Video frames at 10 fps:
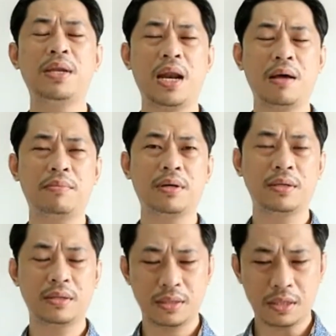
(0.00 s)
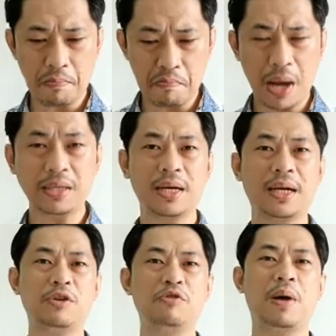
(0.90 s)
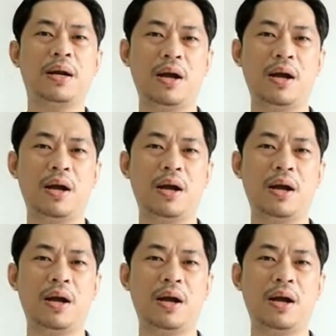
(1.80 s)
dalam sepanjang kehidupan